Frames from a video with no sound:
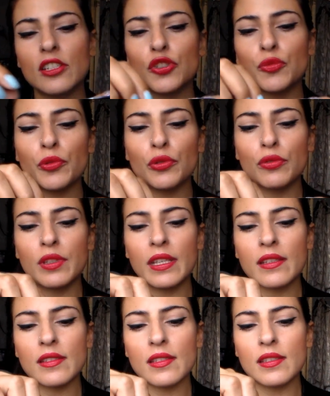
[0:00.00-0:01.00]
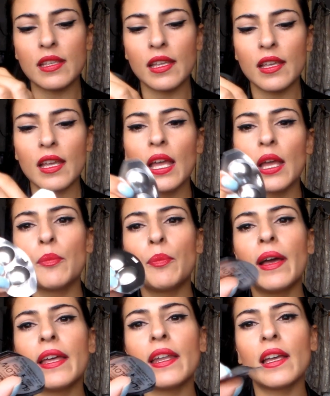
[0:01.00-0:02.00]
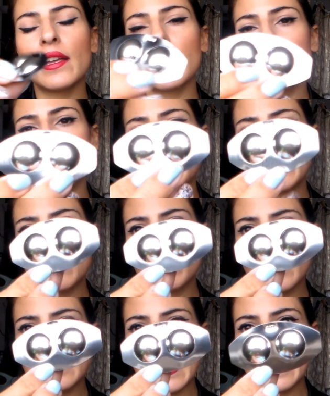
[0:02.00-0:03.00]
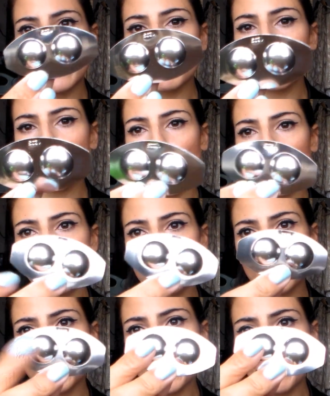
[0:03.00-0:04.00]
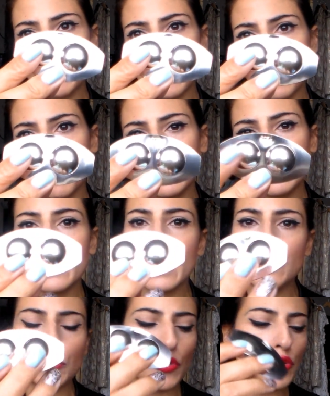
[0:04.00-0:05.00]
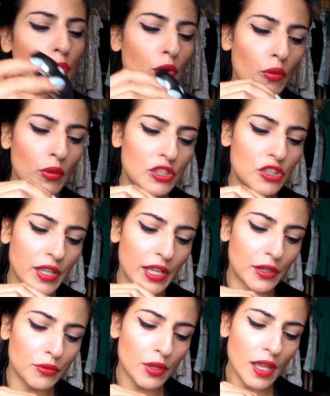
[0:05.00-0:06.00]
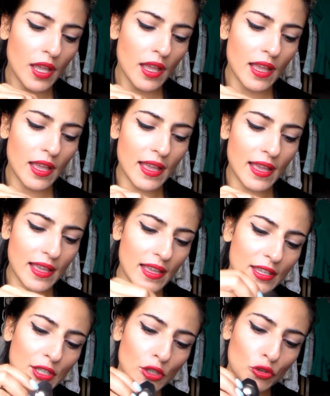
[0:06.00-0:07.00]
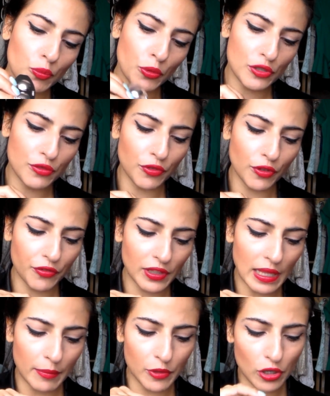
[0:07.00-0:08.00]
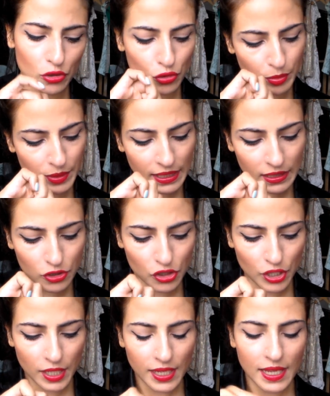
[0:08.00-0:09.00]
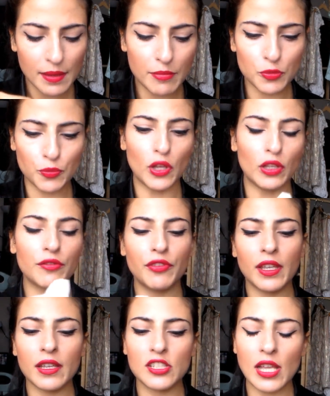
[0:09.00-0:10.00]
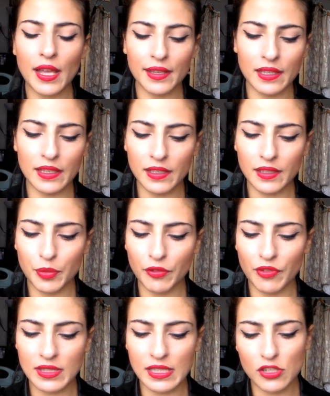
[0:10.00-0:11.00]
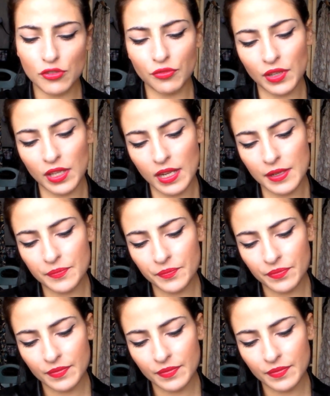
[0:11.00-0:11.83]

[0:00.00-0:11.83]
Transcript: estes produtinhos assim para uh, vocês utilizarem nos olhos. Um para o olho direito, outro para o olho esquerdo uh, e eu depois vou falar melhor sobre eles. Mas pronto, fica já aqui para vocês verem